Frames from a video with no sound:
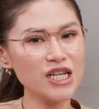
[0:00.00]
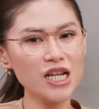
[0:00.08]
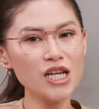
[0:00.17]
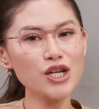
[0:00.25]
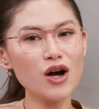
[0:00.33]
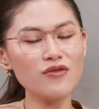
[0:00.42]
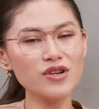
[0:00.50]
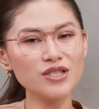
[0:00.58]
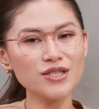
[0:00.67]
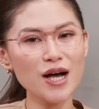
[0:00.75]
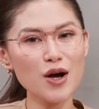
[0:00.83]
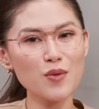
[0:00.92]
nghĩ lý do vì
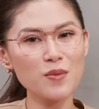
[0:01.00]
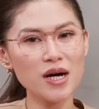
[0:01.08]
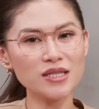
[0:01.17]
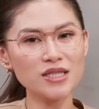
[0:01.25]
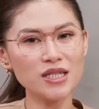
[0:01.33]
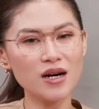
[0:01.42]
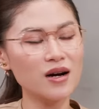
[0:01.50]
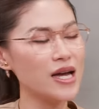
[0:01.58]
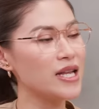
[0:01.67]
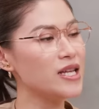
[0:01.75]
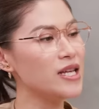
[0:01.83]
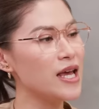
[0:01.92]
sao mà chị
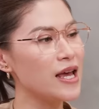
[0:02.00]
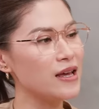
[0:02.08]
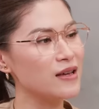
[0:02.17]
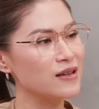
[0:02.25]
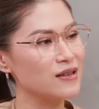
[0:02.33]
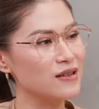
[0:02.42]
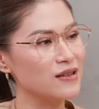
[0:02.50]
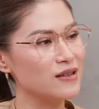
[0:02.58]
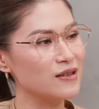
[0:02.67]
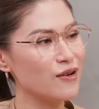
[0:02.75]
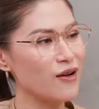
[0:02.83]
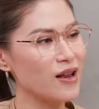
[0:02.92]
H'Hen Niê
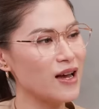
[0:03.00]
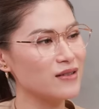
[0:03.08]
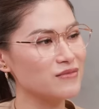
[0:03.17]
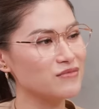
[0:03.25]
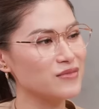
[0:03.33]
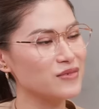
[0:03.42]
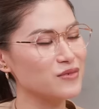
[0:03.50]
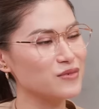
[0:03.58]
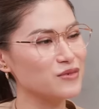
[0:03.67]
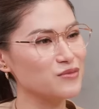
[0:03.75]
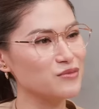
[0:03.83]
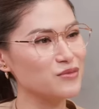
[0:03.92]
còn là
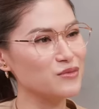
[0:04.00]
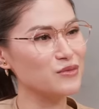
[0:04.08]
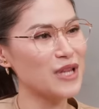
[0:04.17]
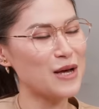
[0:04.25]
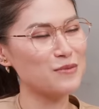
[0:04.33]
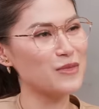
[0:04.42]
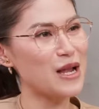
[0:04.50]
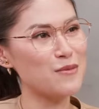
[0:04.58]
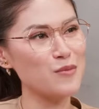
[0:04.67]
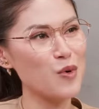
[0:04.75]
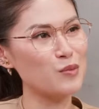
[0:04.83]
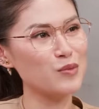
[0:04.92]
là là
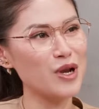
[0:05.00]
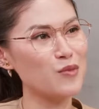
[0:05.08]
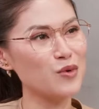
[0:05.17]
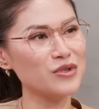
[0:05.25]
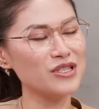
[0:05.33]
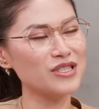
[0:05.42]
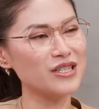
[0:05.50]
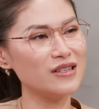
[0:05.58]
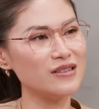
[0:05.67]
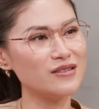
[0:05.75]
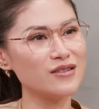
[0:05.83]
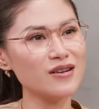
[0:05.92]
một là một người chị
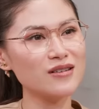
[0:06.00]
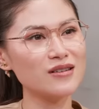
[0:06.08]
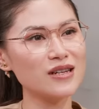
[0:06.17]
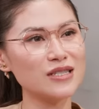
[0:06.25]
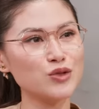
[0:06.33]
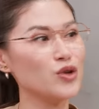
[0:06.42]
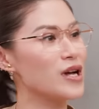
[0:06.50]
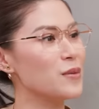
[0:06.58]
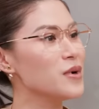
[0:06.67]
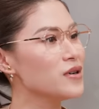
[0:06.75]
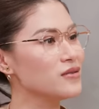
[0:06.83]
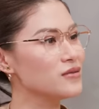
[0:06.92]
rất là truyền cảm
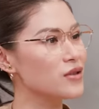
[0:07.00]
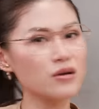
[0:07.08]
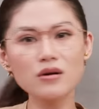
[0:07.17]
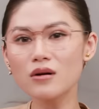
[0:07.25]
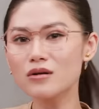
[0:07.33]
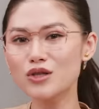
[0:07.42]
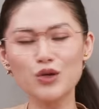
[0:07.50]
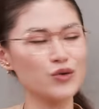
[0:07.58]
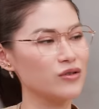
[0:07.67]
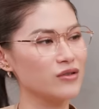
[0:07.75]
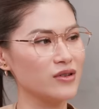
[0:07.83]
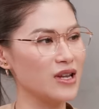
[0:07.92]
hứng cho rất nhiều
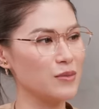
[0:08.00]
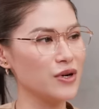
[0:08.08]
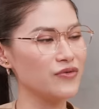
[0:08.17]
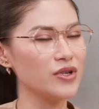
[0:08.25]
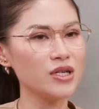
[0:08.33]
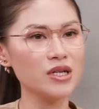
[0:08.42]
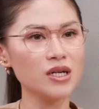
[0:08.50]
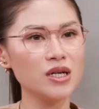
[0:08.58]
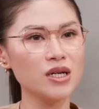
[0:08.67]
người, là bởi vì